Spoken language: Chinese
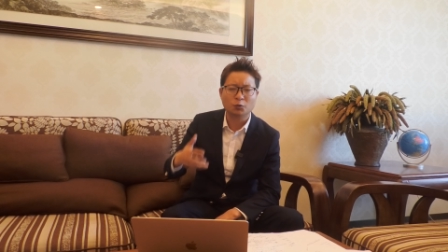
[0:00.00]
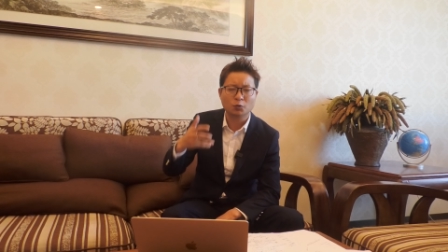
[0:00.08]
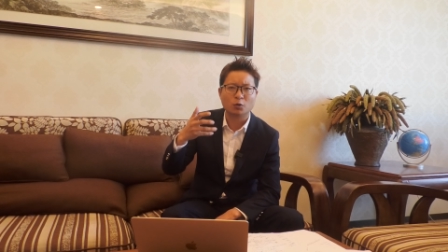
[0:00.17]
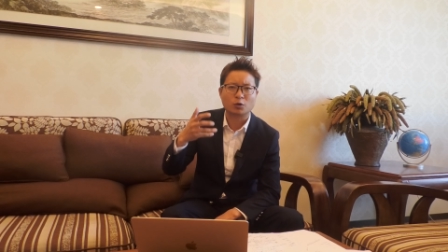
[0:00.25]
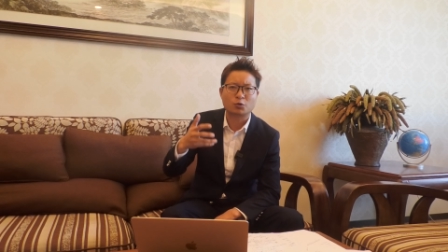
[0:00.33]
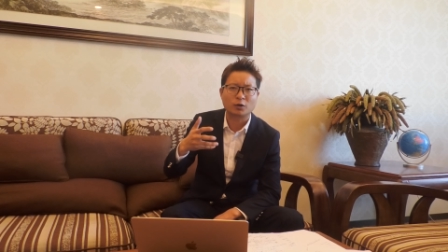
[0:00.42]
如
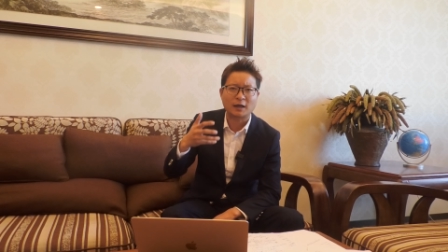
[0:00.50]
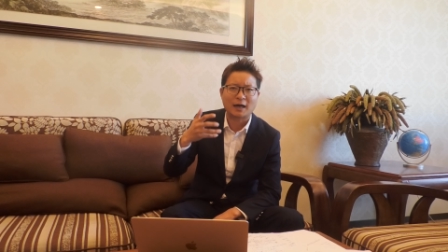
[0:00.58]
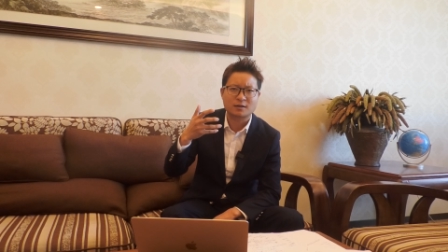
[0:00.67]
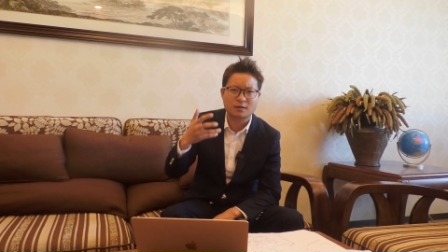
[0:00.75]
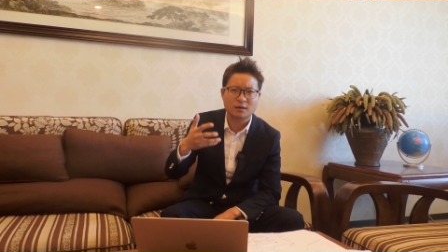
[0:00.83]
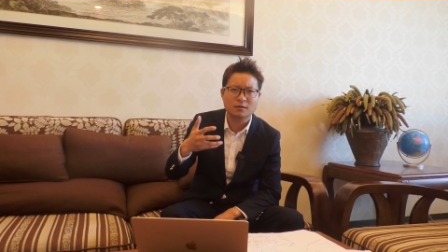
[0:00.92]
果说
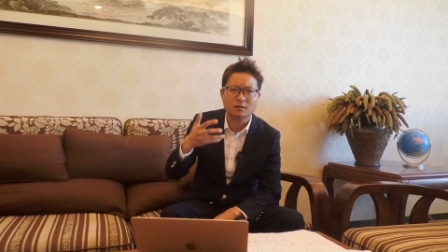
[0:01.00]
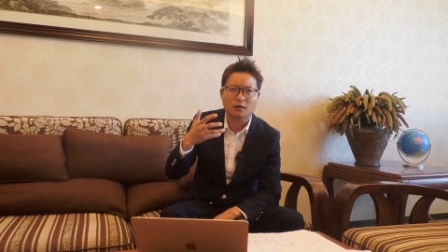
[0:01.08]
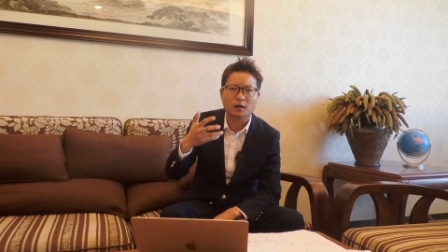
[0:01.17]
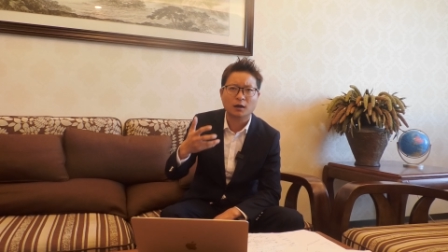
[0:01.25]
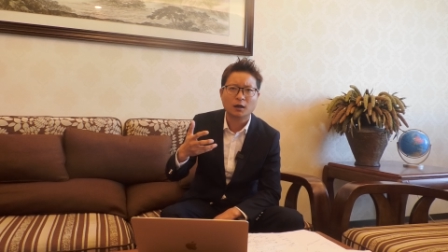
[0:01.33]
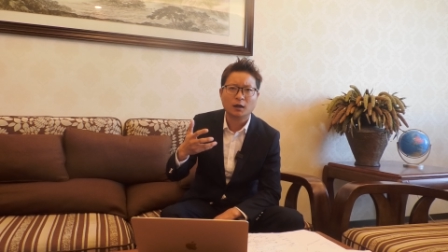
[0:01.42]
他真
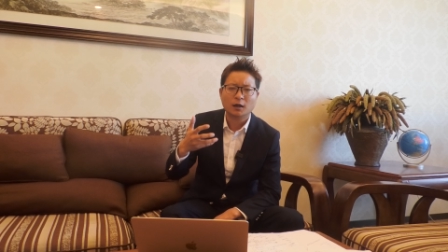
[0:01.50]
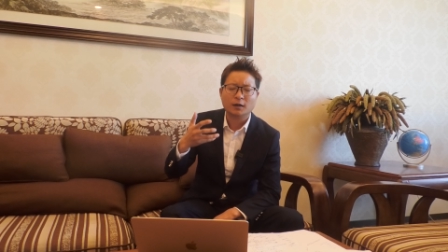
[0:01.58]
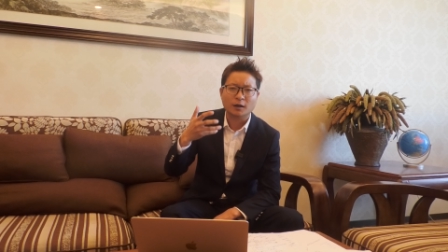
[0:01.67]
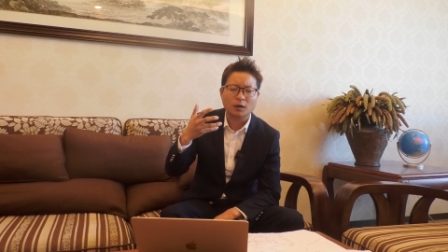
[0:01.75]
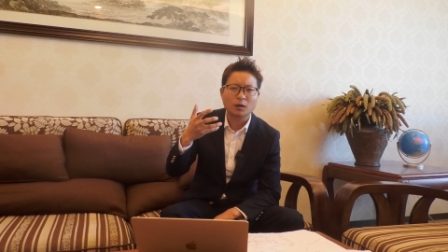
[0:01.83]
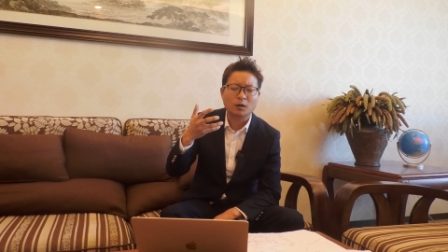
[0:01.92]
的
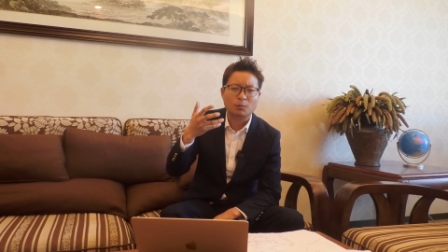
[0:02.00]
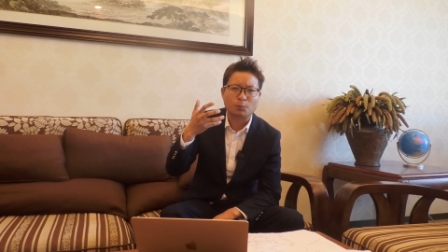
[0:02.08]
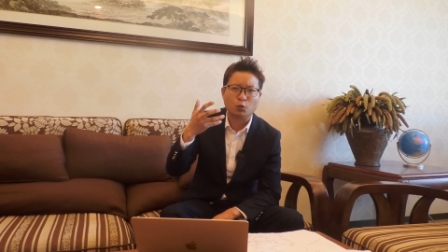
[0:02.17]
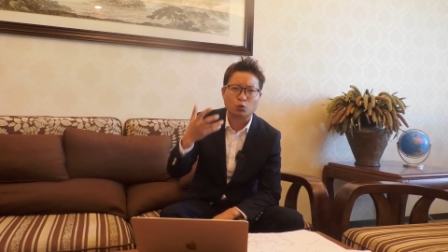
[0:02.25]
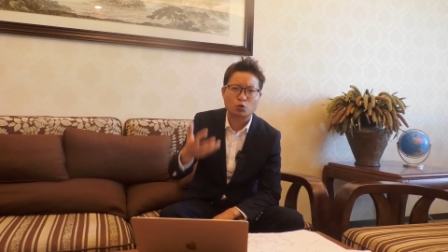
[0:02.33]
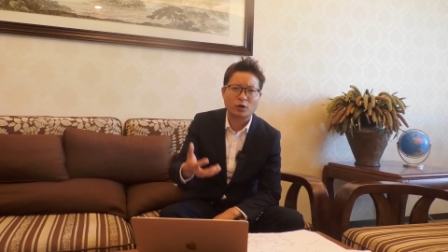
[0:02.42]
能
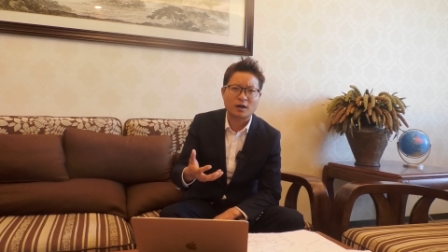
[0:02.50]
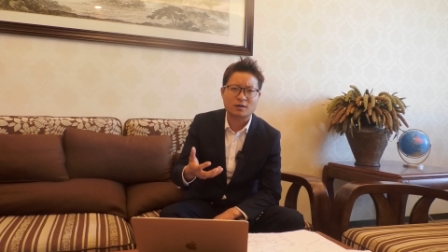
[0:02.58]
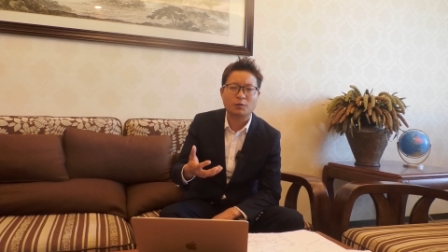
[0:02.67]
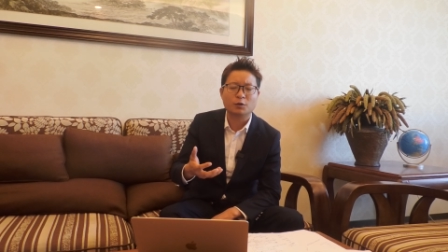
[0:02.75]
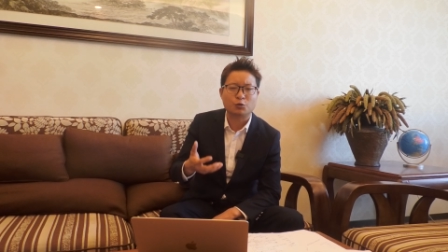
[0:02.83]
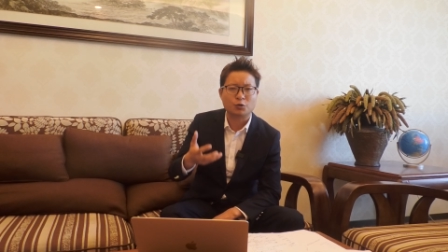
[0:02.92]
捕捉到
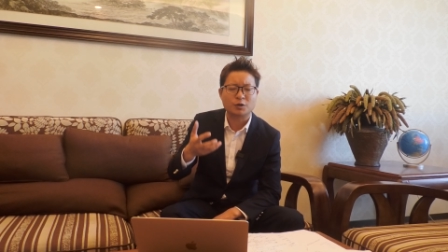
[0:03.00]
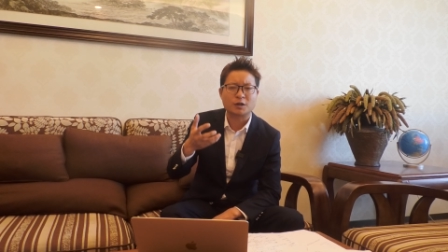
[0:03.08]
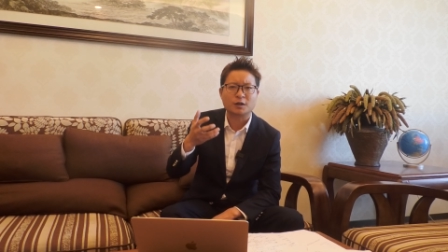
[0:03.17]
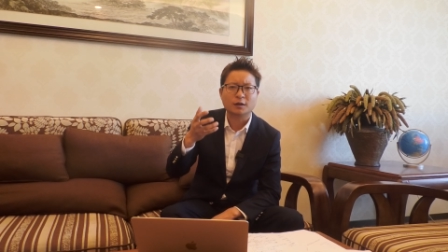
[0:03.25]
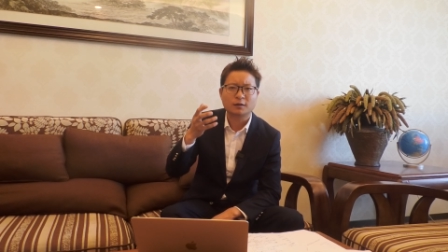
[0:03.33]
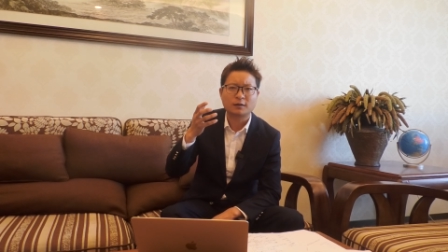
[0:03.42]
社会趋
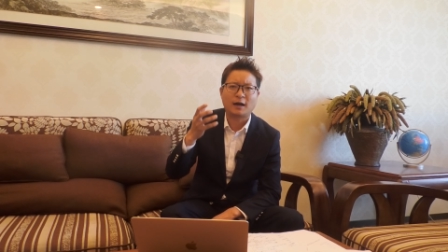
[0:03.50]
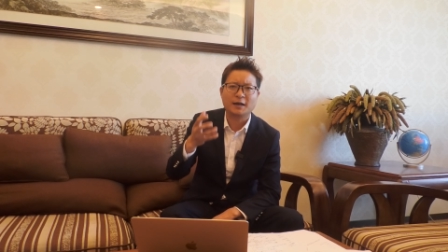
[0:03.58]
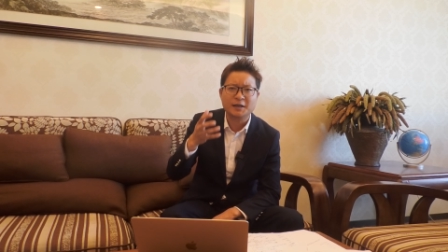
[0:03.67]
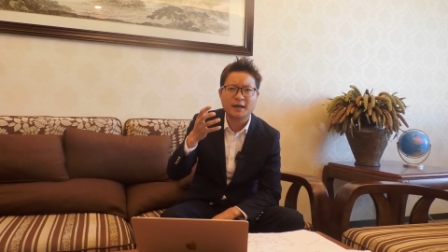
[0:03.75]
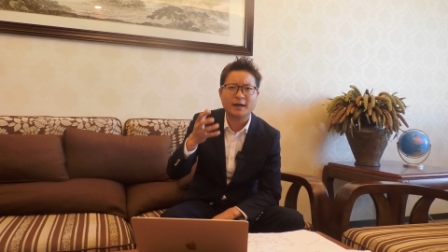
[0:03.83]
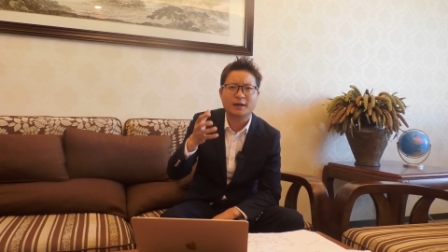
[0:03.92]
势，他
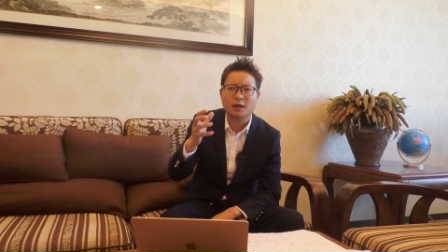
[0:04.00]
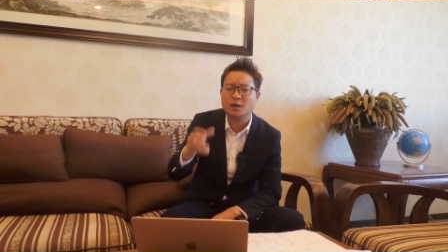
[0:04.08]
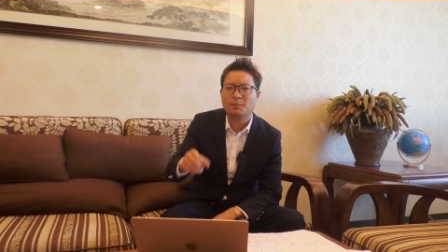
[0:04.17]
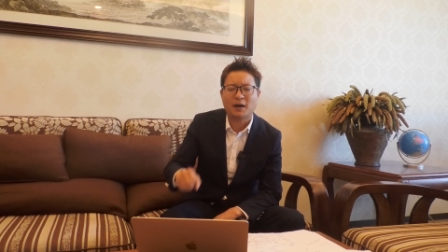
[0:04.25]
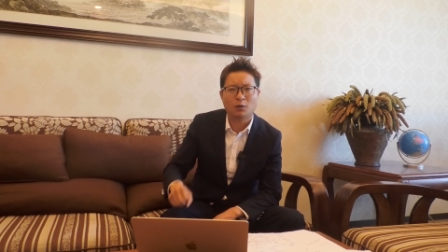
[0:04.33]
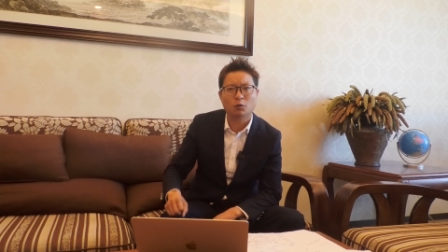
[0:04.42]
应该可
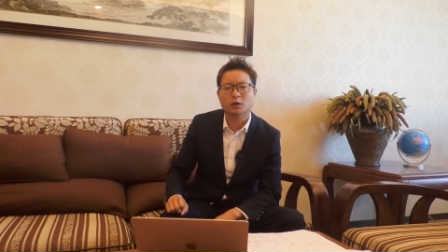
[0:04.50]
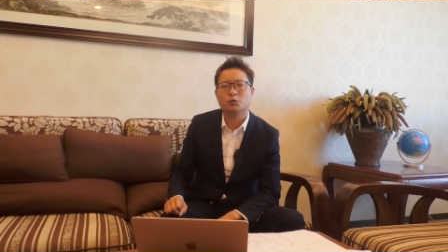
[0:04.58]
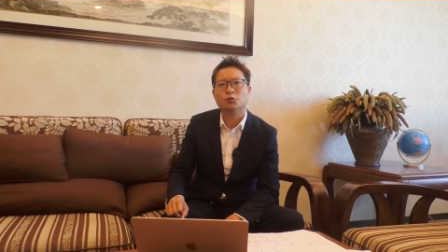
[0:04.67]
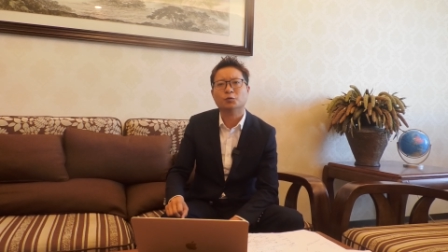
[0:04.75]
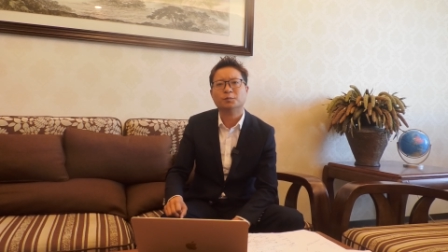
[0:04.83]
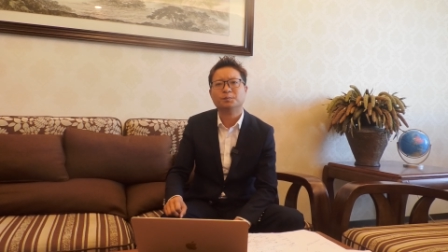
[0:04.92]
以把握得
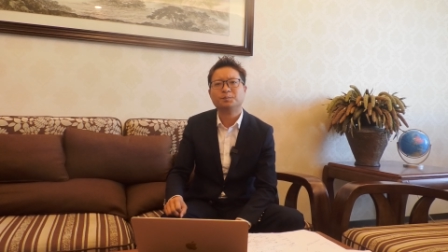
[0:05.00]
住。